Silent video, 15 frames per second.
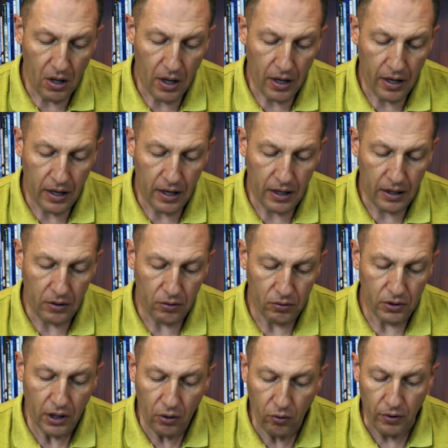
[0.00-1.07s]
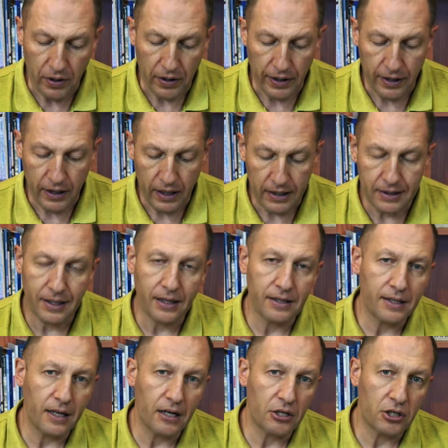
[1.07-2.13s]
э, он такой. Э,
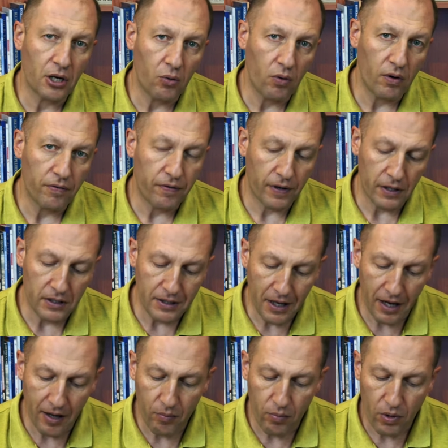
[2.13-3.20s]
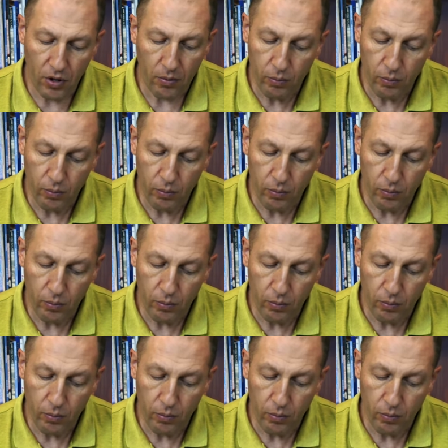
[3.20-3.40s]
остался ли Шауль фарисеем